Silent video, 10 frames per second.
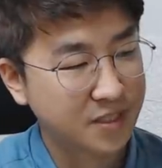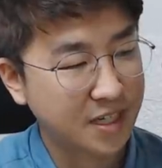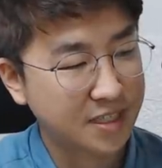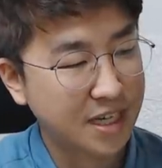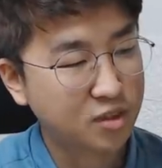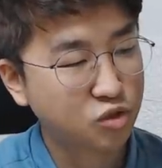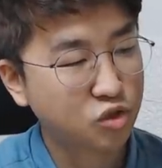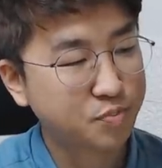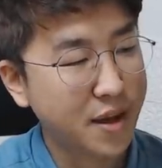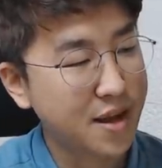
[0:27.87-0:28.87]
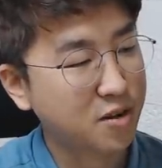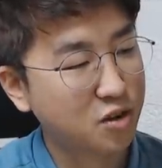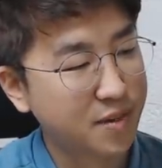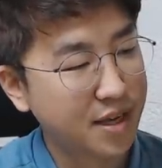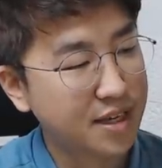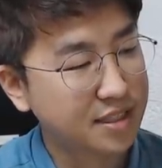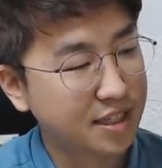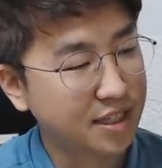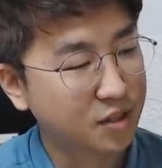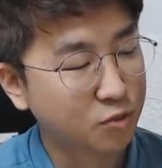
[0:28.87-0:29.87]
자 사주 팔컴에
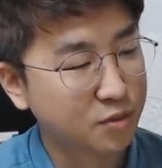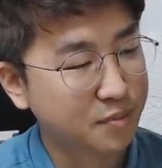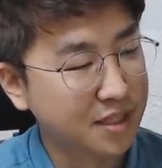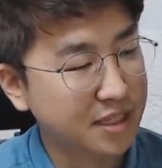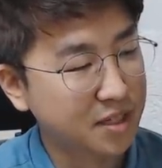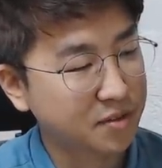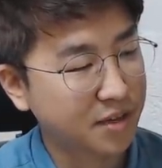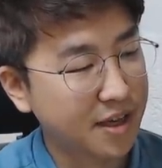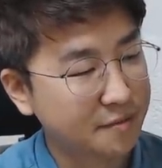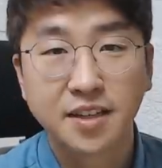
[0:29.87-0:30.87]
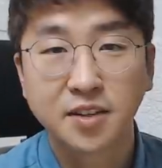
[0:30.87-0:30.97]
이제 혹은 만세력에